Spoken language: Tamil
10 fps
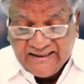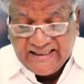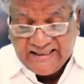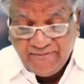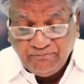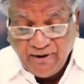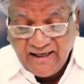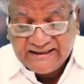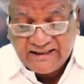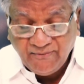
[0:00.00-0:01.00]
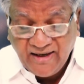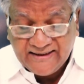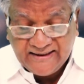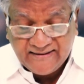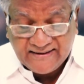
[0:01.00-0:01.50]
என்னை பாக்கியவான்
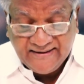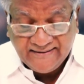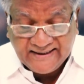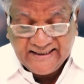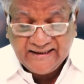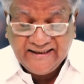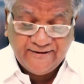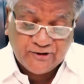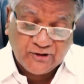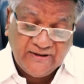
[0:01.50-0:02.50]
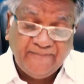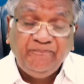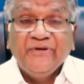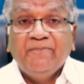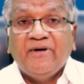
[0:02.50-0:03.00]
என்று எண்ணுகிறேன் என்று சொல்லி
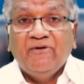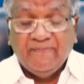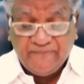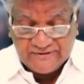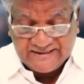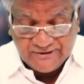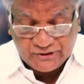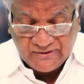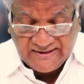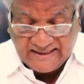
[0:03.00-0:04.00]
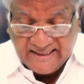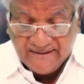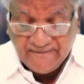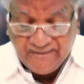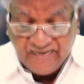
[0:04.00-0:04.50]
பவுல போசலன்
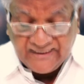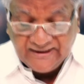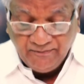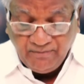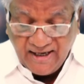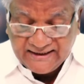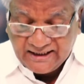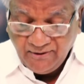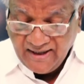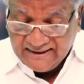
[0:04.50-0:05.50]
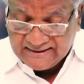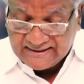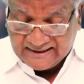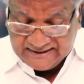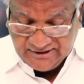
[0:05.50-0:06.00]
சொல்லுகிறார் அந்த பாக்கியவான்
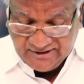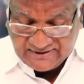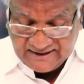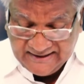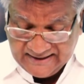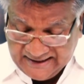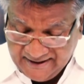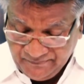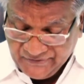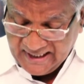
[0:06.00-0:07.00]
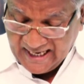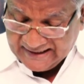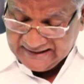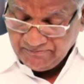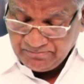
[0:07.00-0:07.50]
கடந்து செல்லுகிற
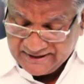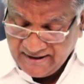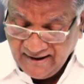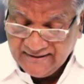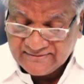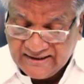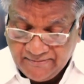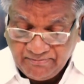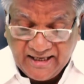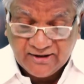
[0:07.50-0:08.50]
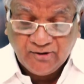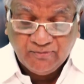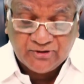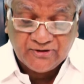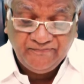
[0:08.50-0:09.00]
அந்த பிரயாணத்திலே
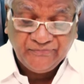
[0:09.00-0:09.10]
பார்க்கும்போது